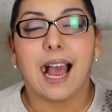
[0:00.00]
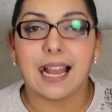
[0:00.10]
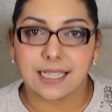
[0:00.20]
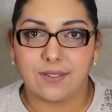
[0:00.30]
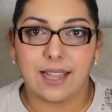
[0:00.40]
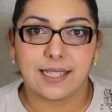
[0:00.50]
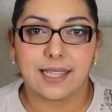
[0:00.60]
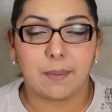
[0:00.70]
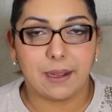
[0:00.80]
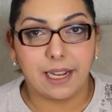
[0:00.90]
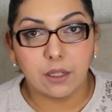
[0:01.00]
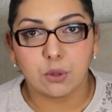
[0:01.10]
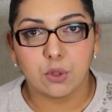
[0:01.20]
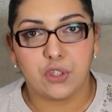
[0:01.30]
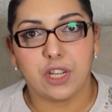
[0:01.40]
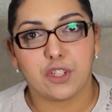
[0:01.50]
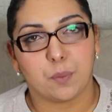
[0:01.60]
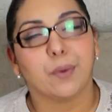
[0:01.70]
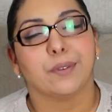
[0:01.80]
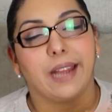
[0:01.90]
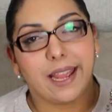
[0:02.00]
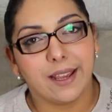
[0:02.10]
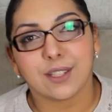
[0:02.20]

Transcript: Às vezes, dependendo do dia, tipo, né,